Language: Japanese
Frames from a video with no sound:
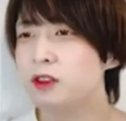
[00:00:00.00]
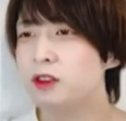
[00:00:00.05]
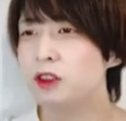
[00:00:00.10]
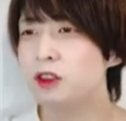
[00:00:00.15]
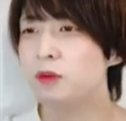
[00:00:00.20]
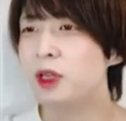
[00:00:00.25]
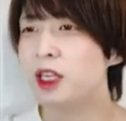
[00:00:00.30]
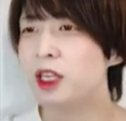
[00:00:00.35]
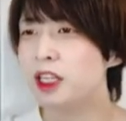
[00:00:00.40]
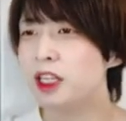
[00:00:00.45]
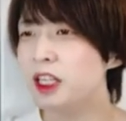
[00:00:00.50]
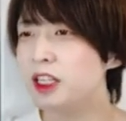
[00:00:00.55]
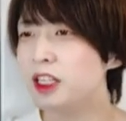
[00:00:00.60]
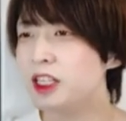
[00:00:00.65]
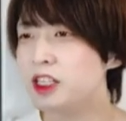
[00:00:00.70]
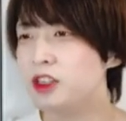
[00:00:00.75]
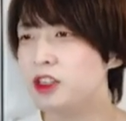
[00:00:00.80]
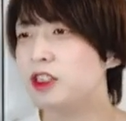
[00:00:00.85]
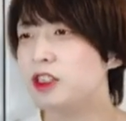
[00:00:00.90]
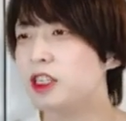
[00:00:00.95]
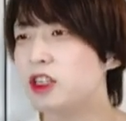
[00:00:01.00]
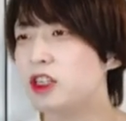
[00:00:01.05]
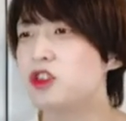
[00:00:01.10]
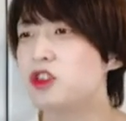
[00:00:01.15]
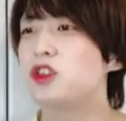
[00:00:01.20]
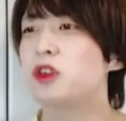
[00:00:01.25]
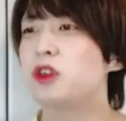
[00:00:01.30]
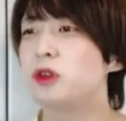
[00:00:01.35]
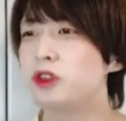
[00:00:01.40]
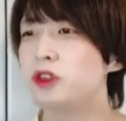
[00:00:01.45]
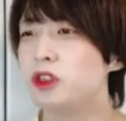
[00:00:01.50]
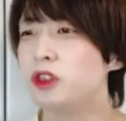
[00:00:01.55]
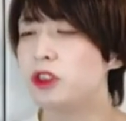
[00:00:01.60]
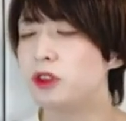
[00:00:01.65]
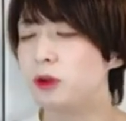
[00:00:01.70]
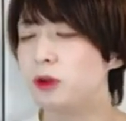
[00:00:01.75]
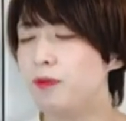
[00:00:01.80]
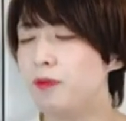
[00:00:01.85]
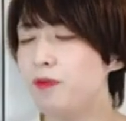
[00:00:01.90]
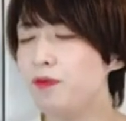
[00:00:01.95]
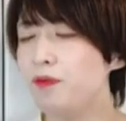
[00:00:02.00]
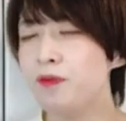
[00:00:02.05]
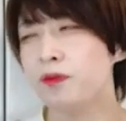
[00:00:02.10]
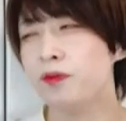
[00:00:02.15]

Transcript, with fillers: その右に2種類、3種類、5種類と。